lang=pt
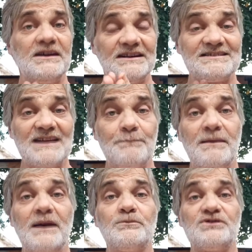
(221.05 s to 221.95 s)
que
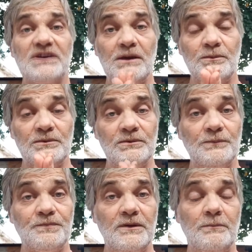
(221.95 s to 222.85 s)
sabemos que é uma,
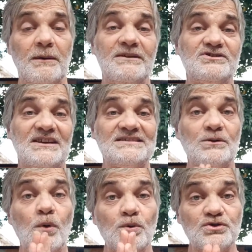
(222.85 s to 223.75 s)
uma
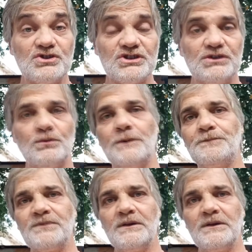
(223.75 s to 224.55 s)
medicação contínua.